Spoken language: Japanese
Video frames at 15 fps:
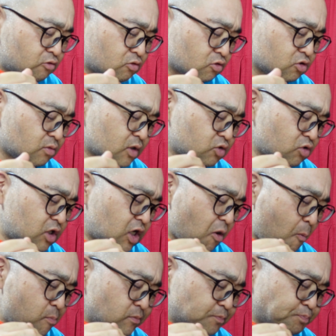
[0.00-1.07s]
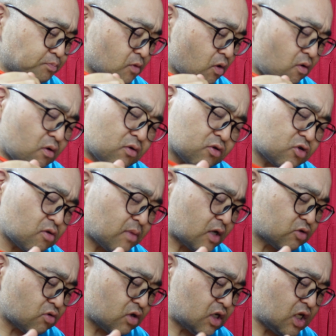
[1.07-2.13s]
このトマトいい。この
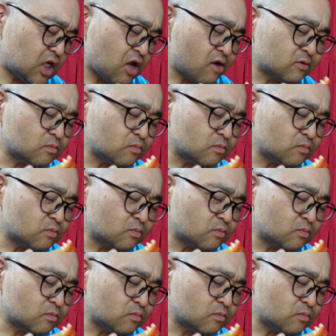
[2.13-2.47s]
トマトいい。